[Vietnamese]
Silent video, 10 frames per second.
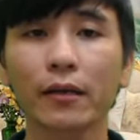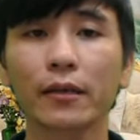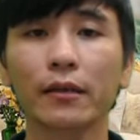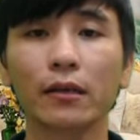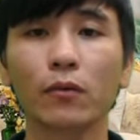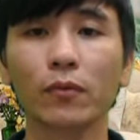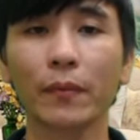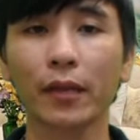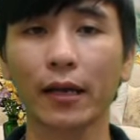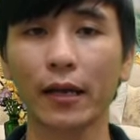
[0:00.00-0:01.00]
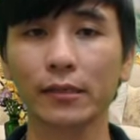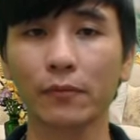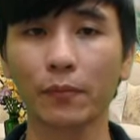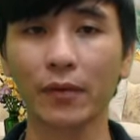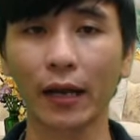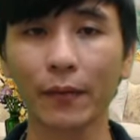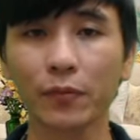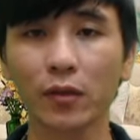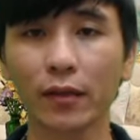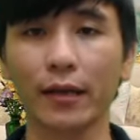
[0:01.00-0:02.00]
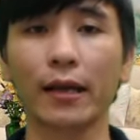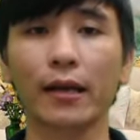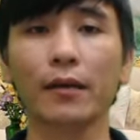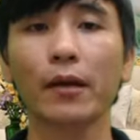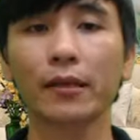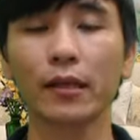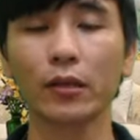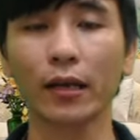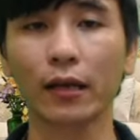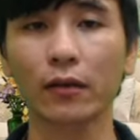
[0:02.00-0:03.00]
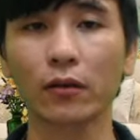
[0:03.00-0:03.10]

khi được cung cấp tất cả sản phẩm đẳng cấp cho tất cả các bác doanh nhân